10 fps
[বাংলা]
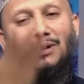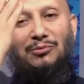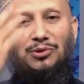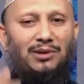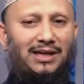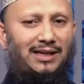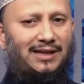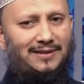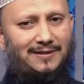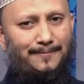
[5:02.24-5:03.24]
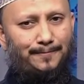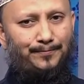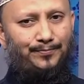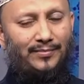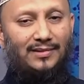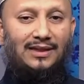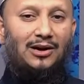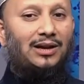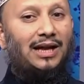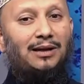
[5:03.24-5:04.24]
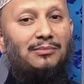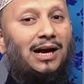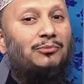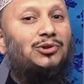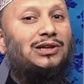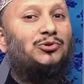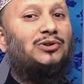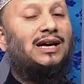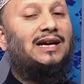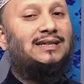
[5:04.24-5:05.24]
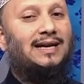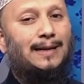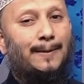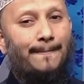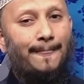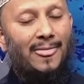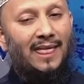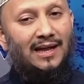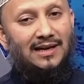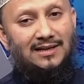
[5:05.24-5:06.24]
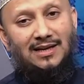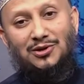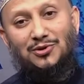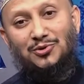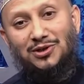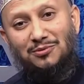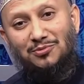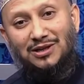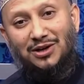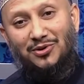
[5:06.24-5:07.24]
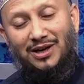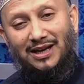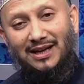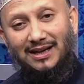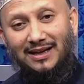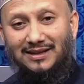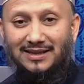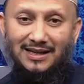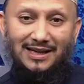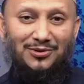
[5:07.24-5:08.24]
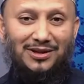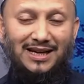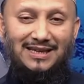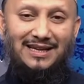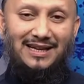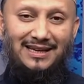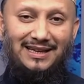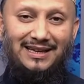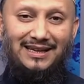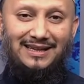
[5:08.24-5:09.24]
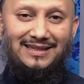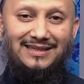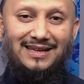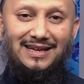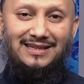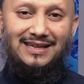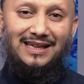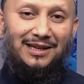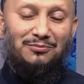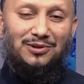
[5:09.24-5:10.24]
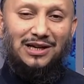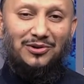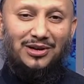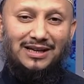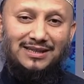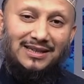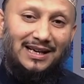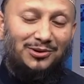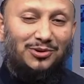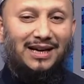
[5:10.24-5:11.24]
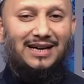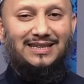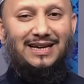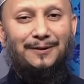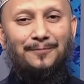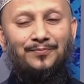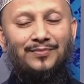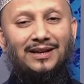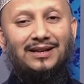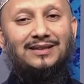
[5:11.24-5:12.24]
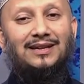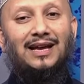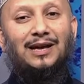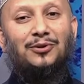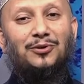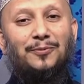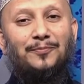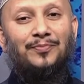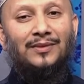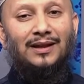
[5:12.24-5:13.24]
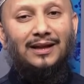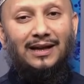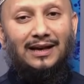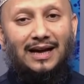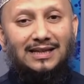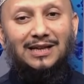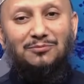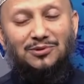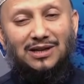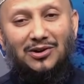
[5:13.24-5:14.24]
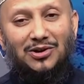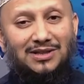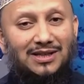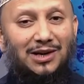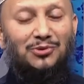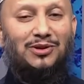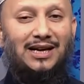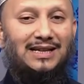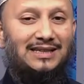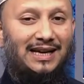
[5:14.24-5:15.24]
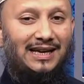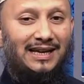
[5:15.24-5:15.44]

মাহবুদ বানিয়ে নিয়েছে তাহলে এই মাহবুদ কিন্তু দেখা যায় না যারা সূর্যের পূজা করে সেটা কিন্তু দেখা যায় যারা চাঁদের পূজা করে সেটা কিন্তু দেখা যায় যারা এরকম গাছের পূজা করে সেটা কিন্তু দেখা যায়